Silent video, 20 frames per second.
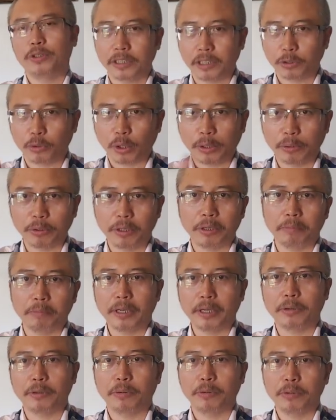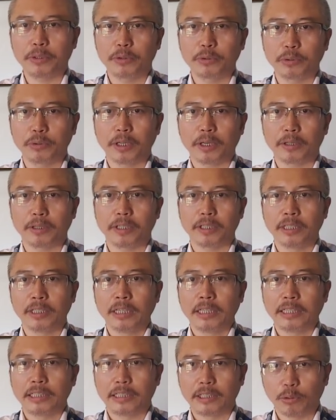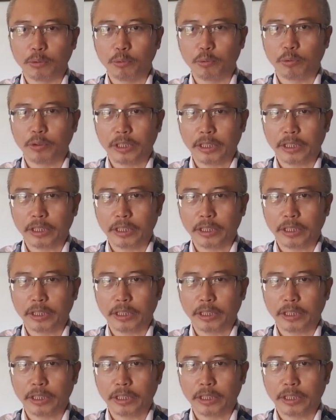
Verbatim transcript: 这个团队里面有一位重要的人物，